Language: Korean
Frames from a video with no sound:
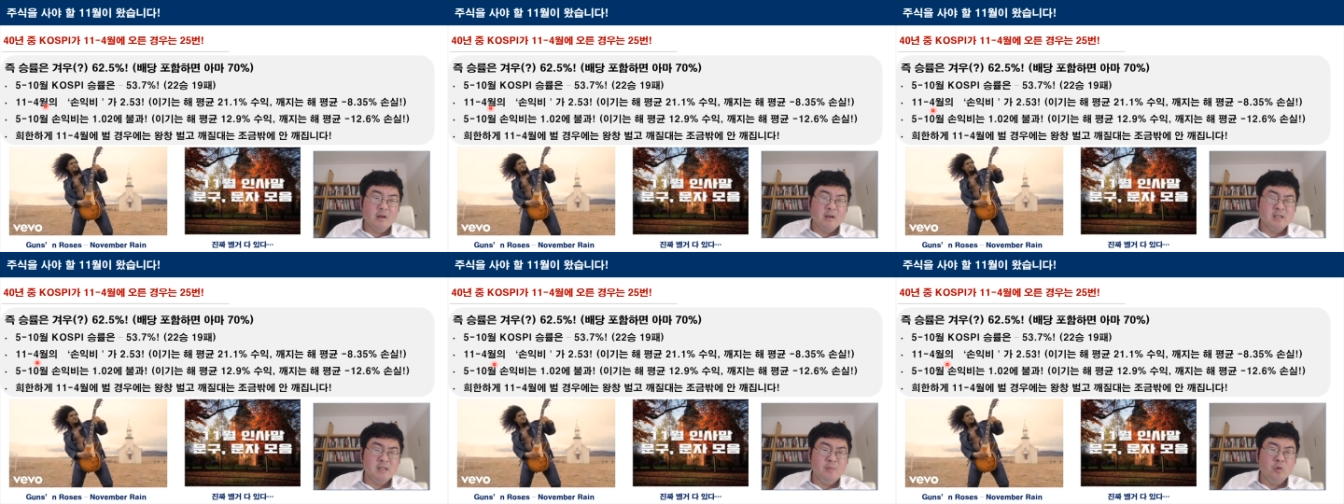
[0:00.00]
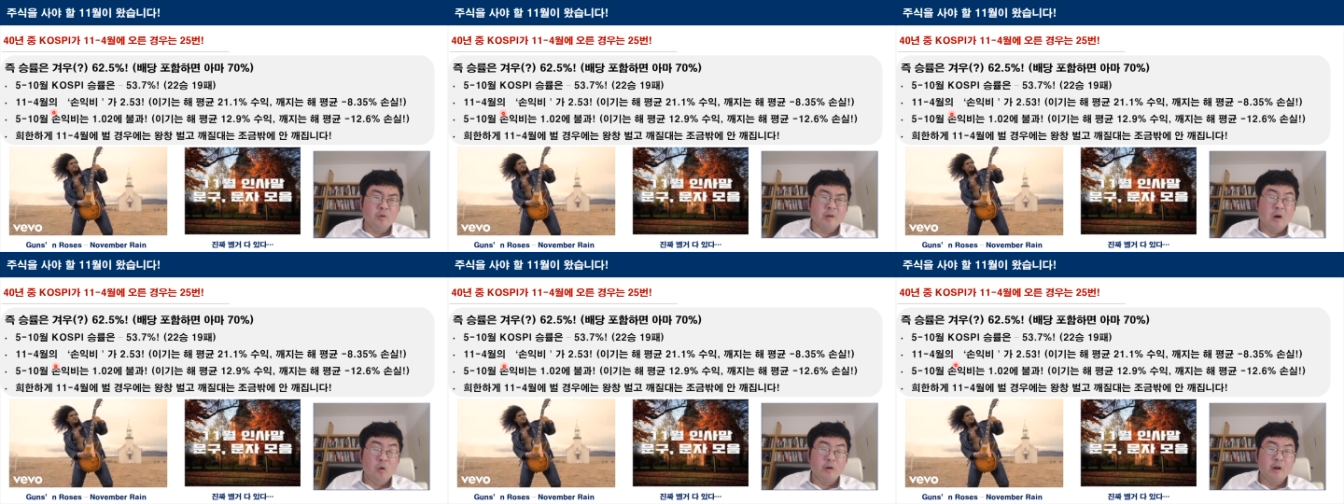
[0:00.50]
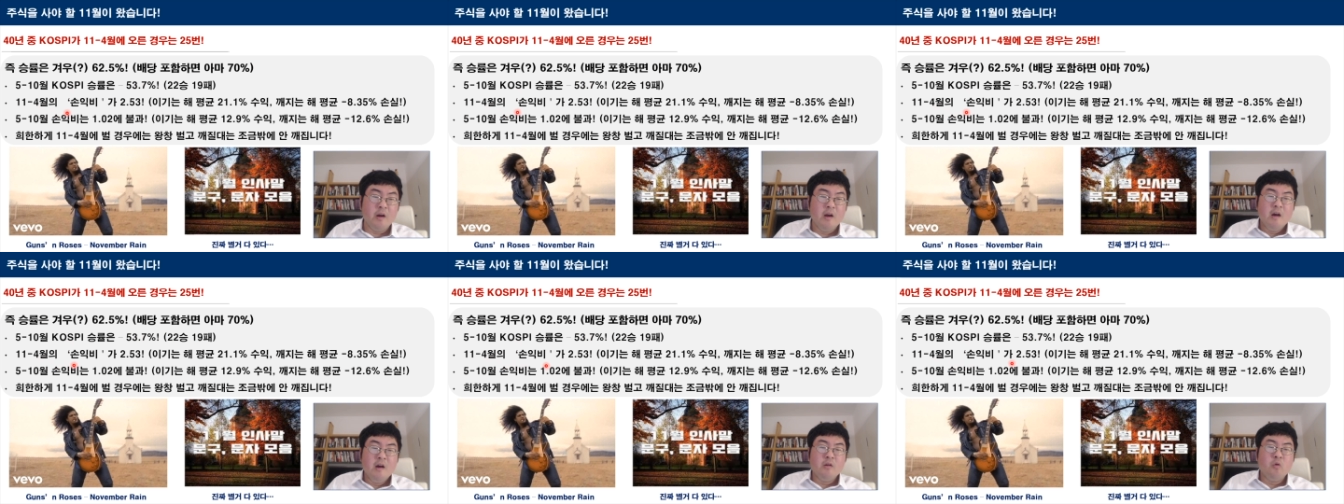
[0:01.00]
11월, 4월에
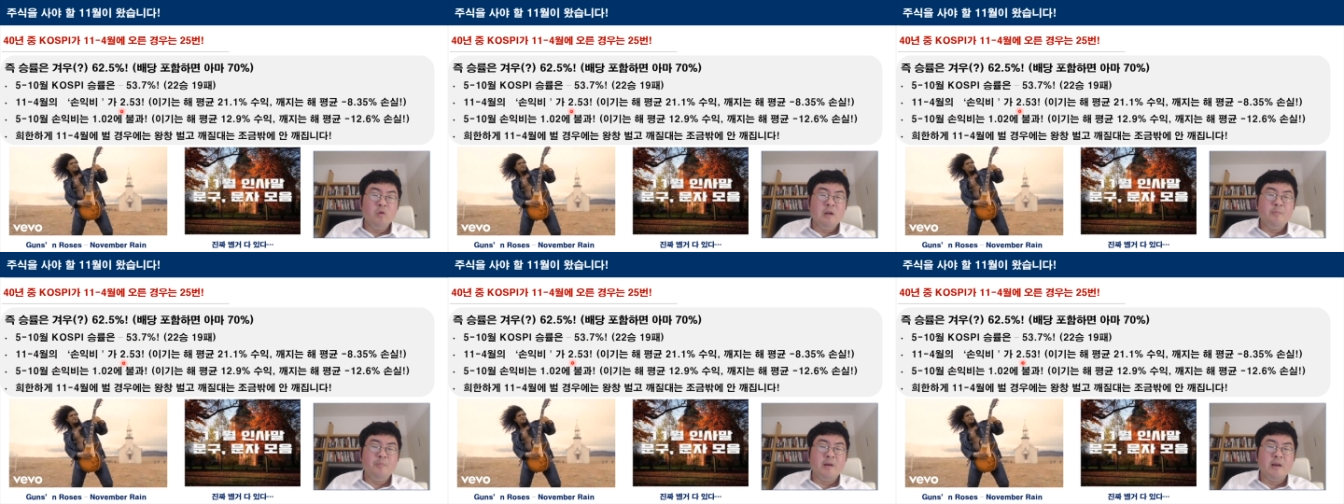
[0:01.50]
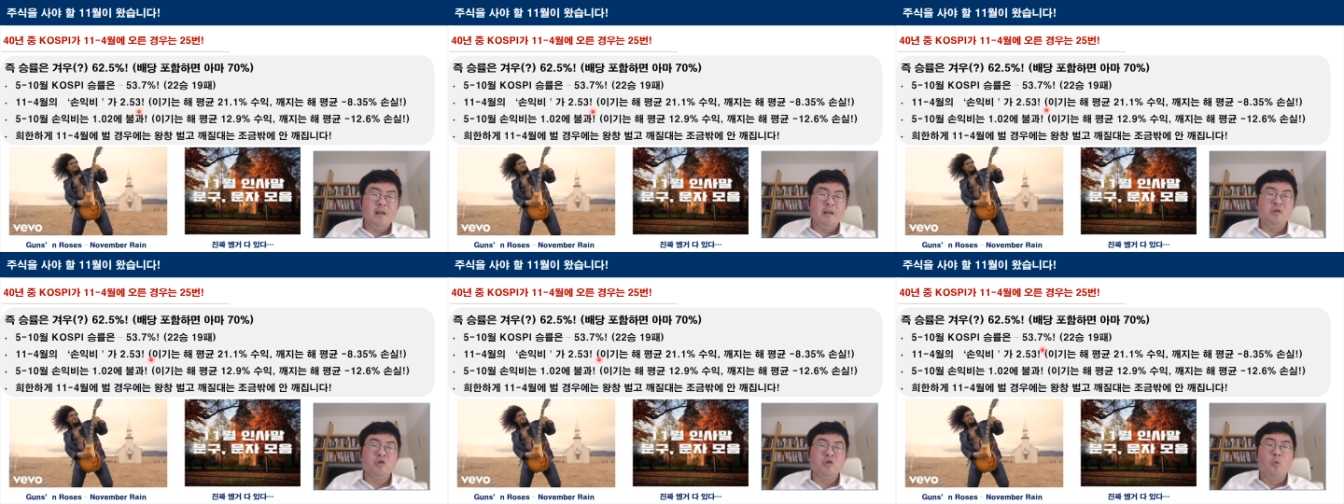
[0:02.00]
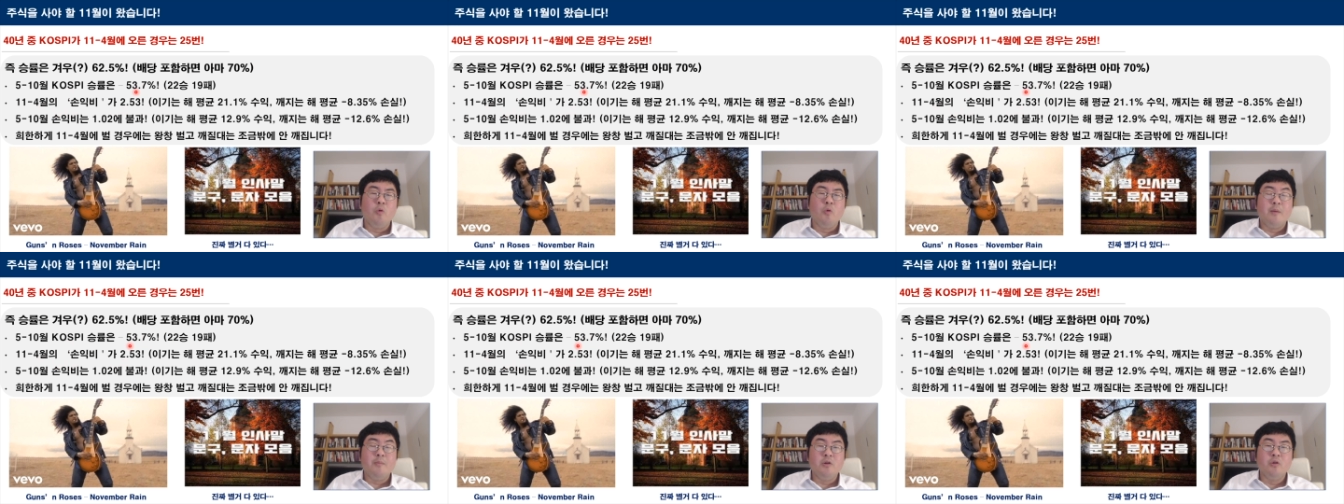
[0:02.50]
손익비가
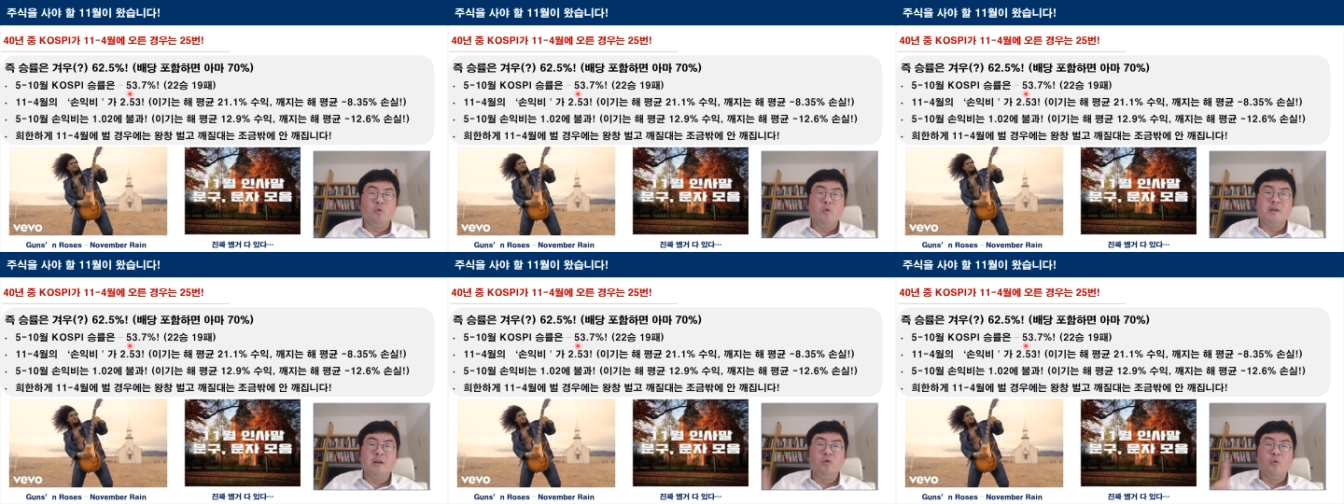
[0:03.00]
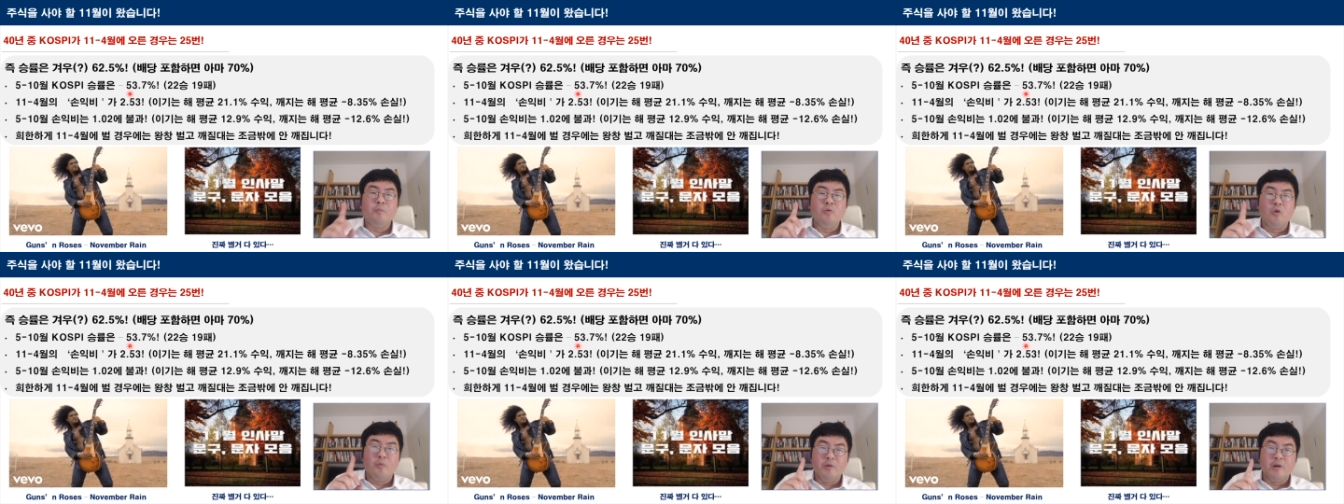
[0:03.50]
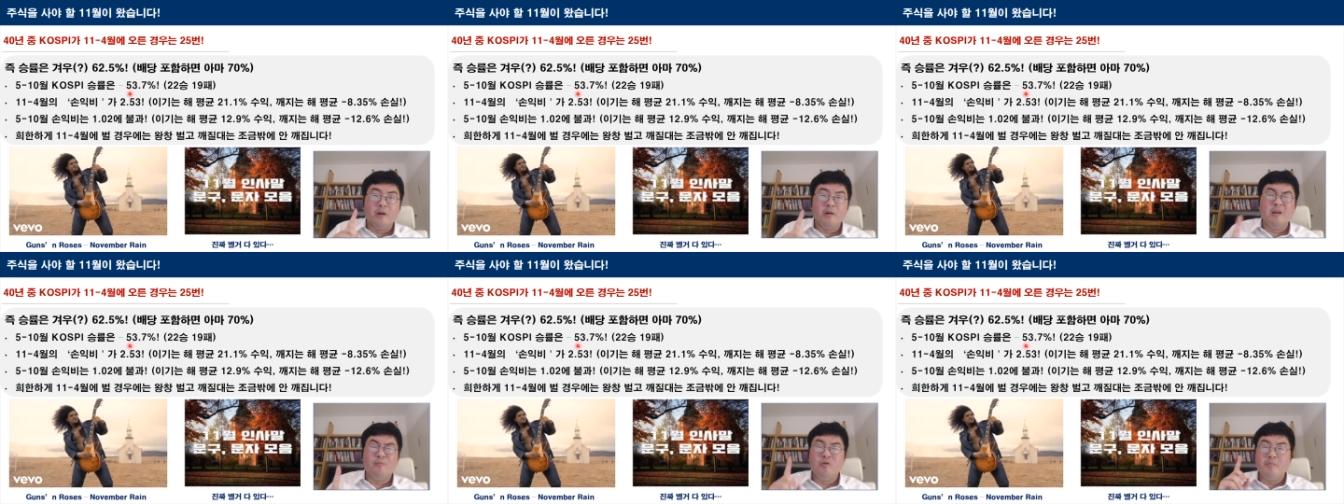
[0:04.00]
2.53. 이거는 굉장히 높은 겁니다. 이게
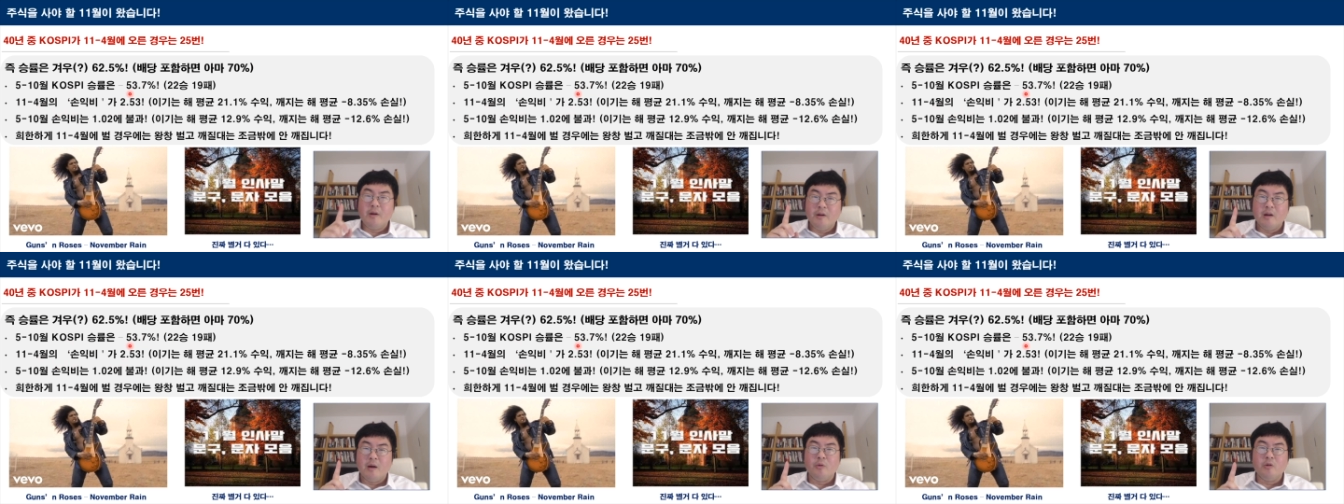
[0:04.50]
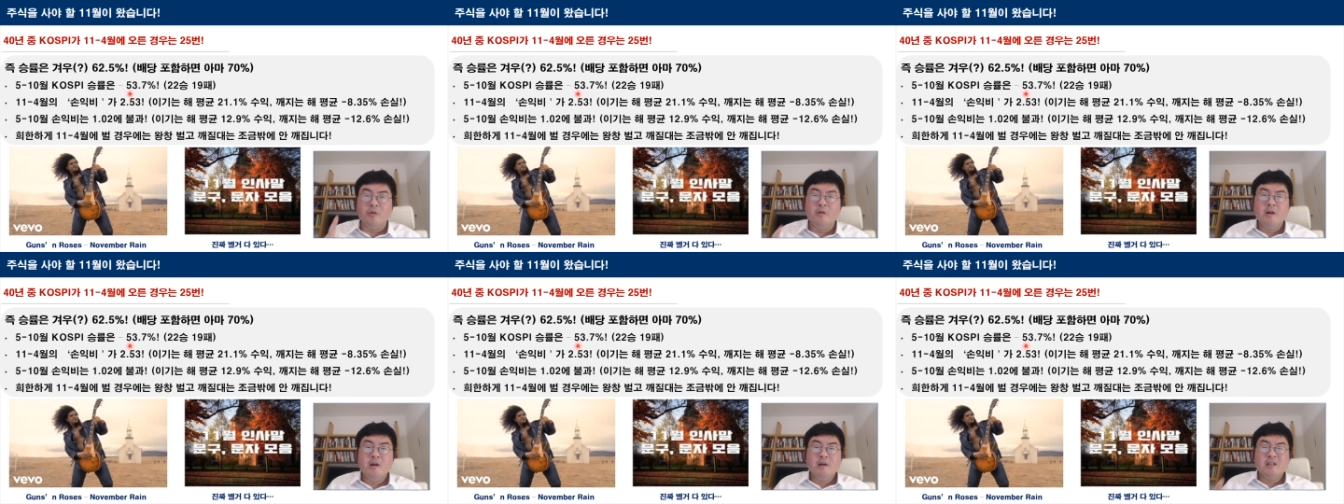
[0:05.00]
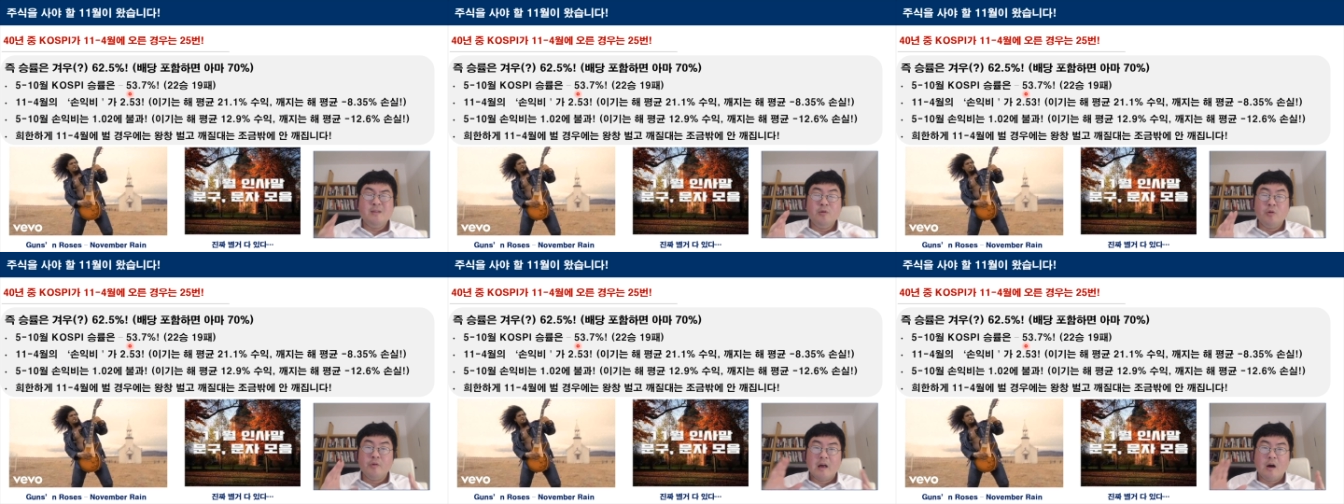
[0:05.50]
무슨 말이냐면은
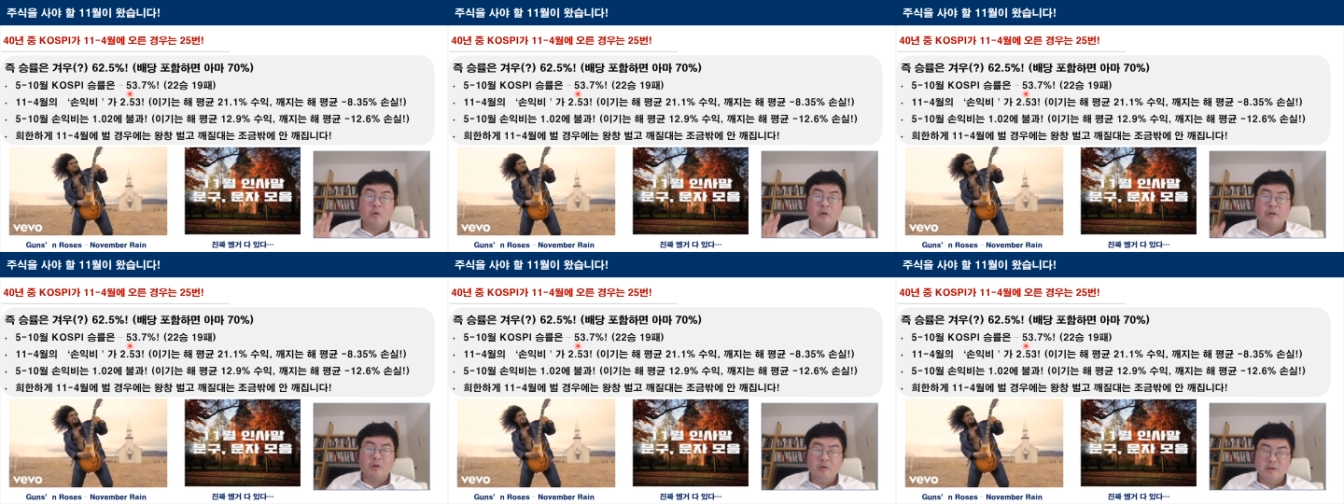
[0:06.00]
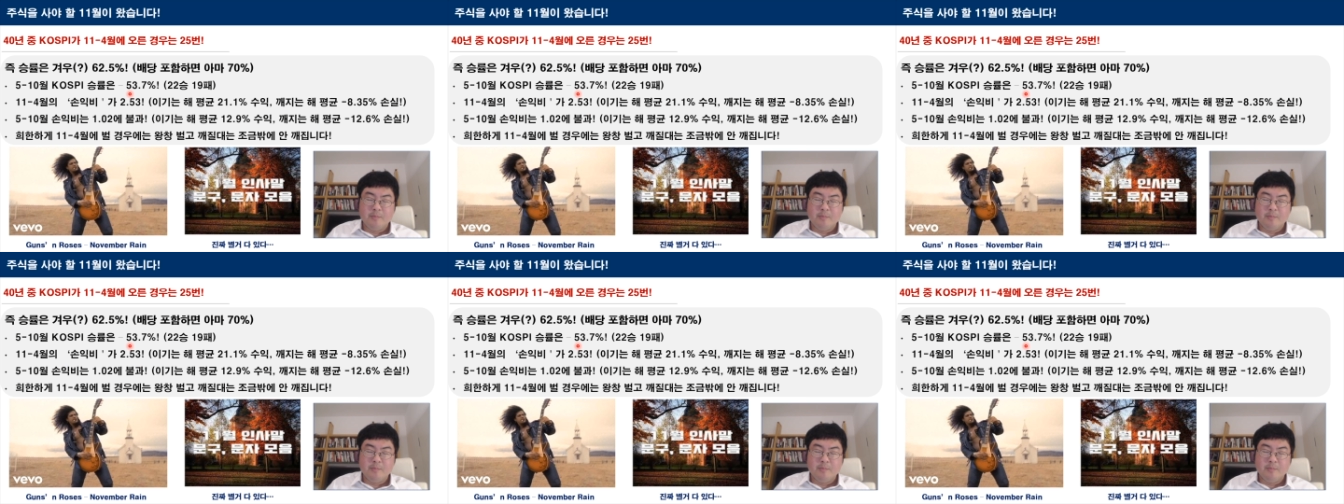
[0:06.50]
11월, 4월에서 이제